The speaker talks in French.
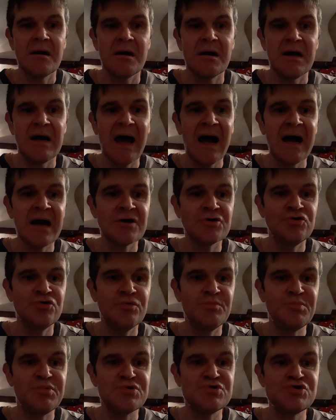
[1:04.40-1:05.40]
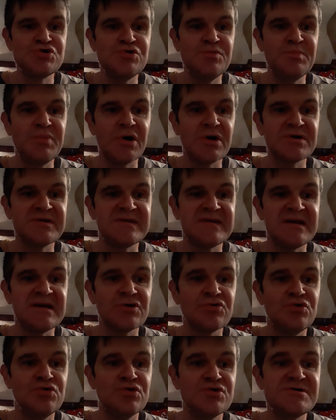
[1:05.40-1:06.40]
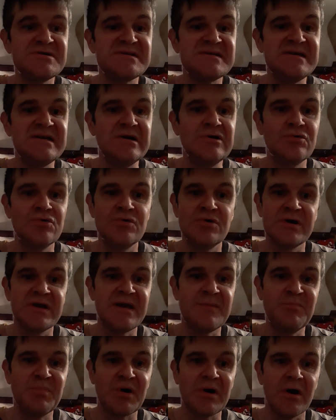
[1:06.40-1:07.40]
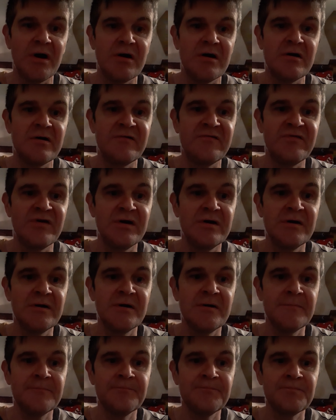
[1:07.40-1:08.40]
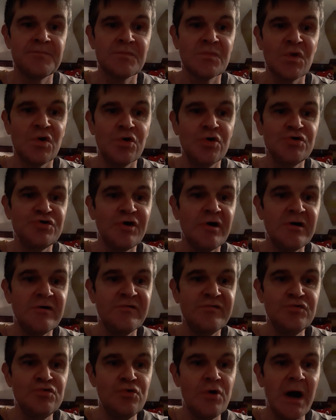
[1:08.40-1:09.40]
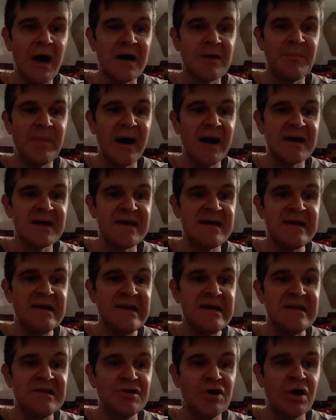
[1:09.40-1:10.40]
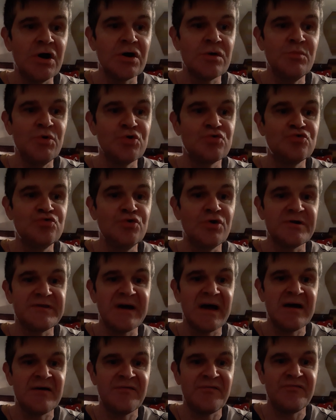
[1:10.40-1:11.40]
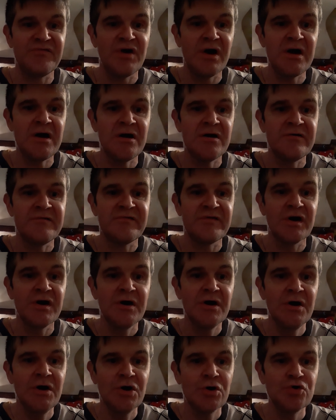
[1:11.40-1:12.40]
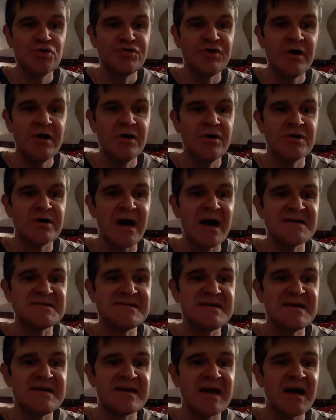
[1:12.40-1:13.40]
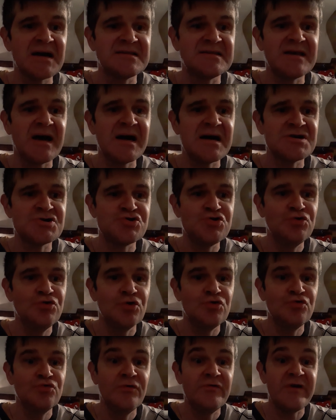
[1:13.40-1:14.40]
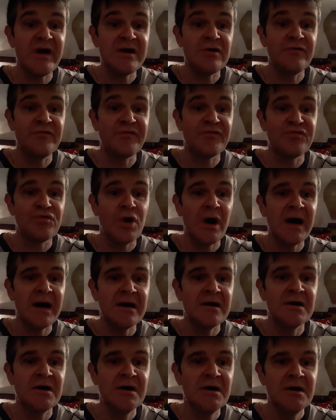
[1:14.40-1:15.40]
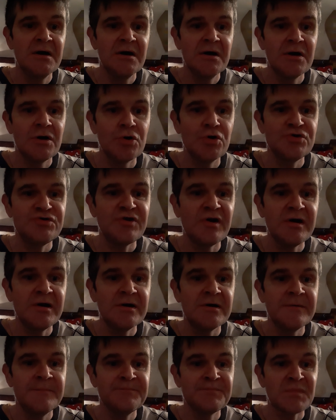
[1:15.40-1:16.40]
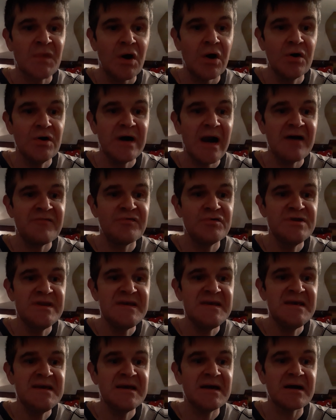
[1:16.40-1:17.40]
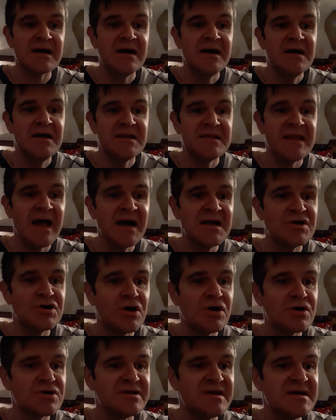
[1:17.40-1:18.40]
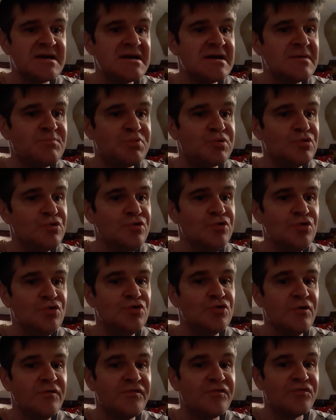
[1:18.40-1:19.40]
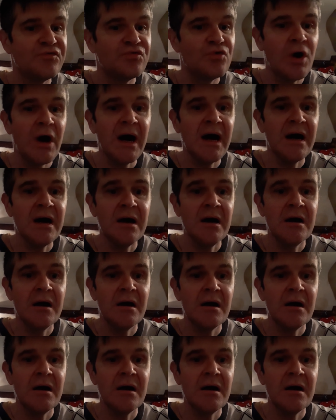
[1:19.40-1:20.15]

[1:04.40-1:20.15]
L'art ne peut supporter une si longue épreuve. Autant vouloir barrer l'énorme cours d'un fleuve, autant raser Carthage une nouvelle fois, autant en l'avenir n'accorder plus de foi.